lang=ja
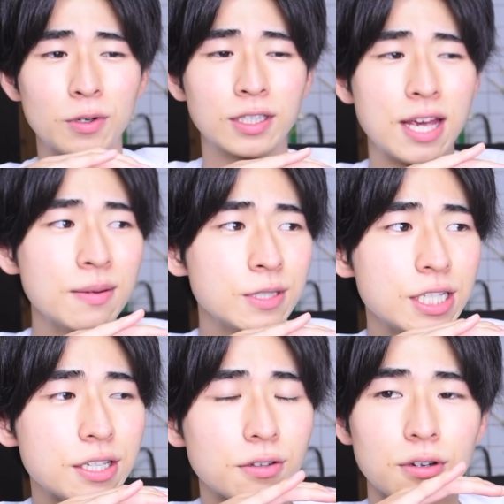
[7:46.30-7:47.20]
僕ゲーム
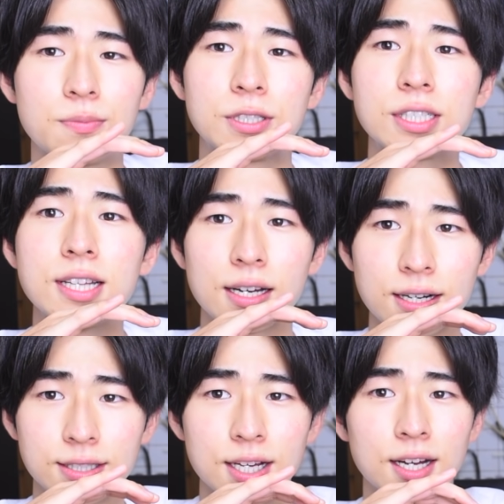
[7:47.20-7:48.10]
実況とかも好きだ
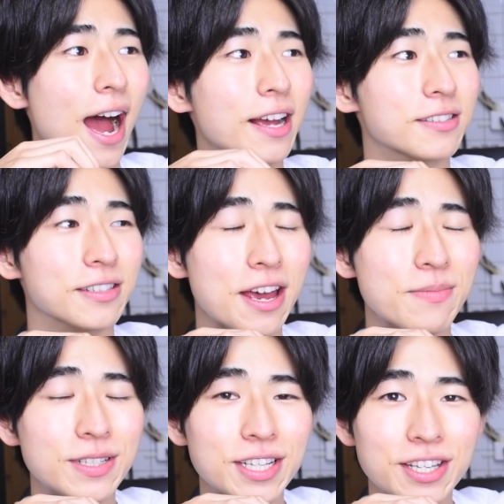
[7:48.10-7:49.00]
からさ、早く
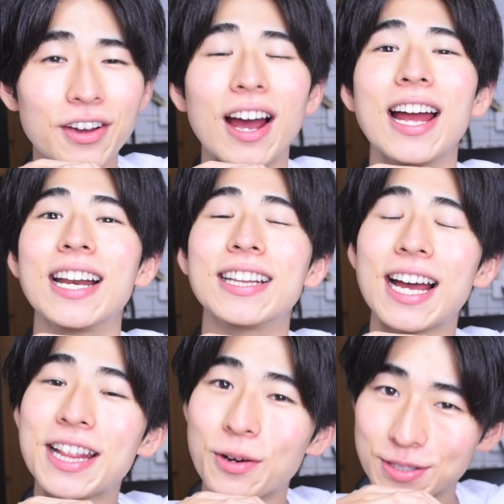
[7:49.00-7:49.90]
ゲーム実況がやり
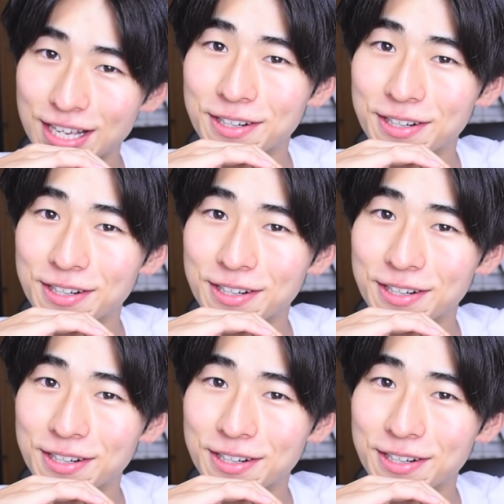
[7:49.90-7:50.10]
たいでござ